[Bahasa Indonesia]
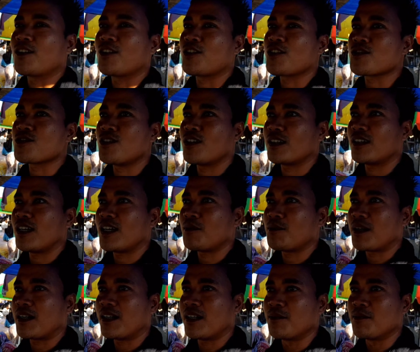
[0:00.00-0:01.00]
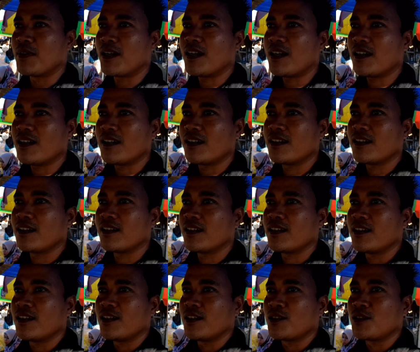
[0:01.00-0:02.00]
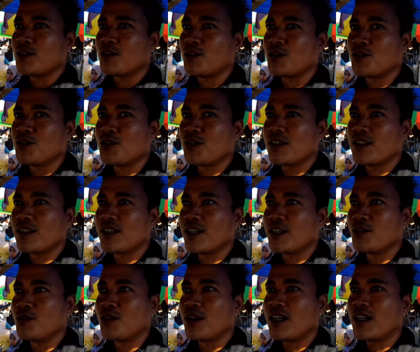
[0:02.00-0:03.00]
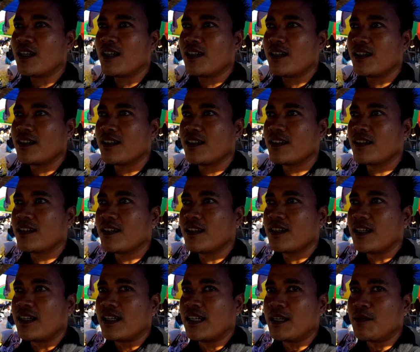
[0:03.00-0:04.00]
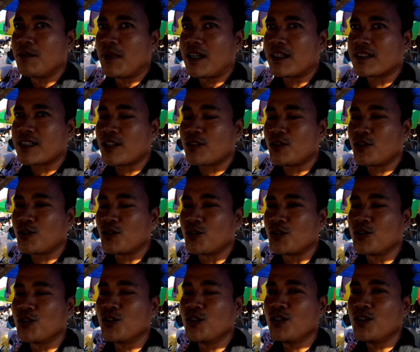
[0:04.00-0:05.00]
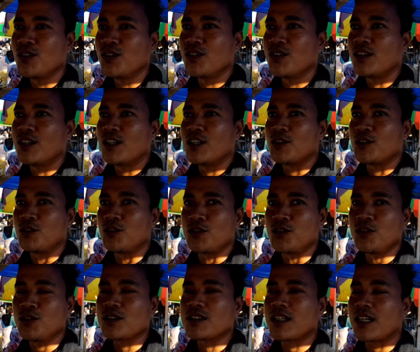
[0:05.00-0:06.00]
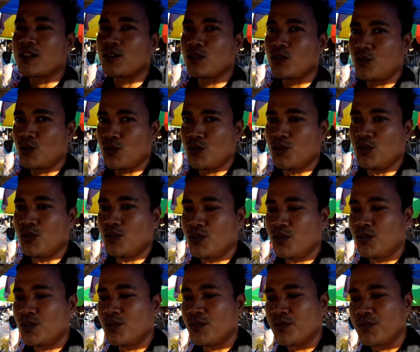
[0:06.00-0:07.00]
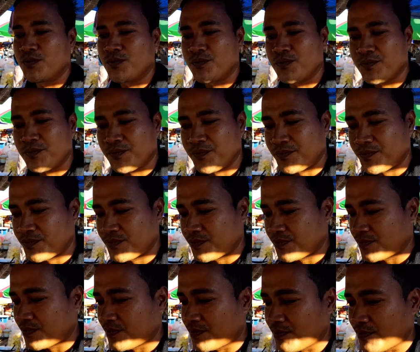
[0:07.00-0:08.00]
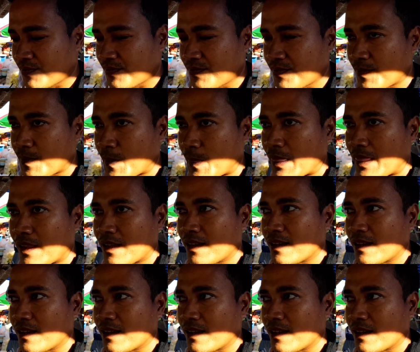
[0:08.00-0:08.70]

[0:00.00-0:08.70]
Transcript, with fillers: 085. Iya. 0732 -huh. 517 uh -huh. 717. Iya. Langsung telepon Pak